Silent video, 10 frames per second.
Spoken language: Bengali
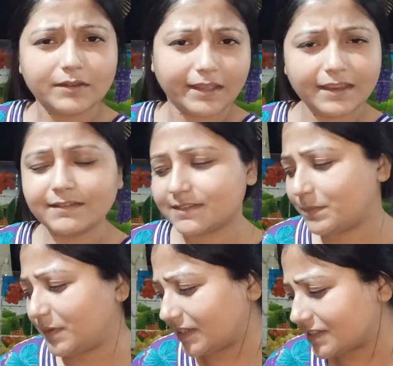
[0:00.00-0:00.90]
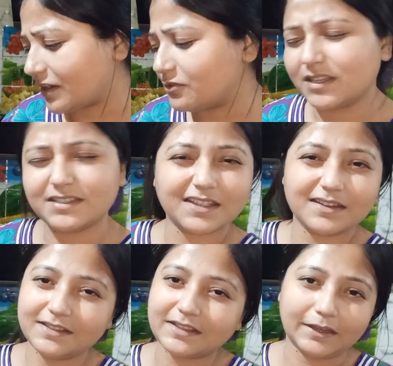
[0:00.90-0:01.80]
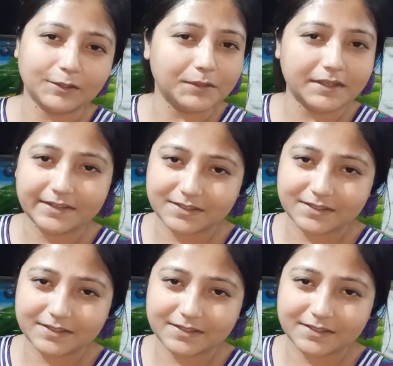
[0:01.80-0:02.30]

অনেকেই রেসিপিটা জানো আজকে আর এই তালে গোলে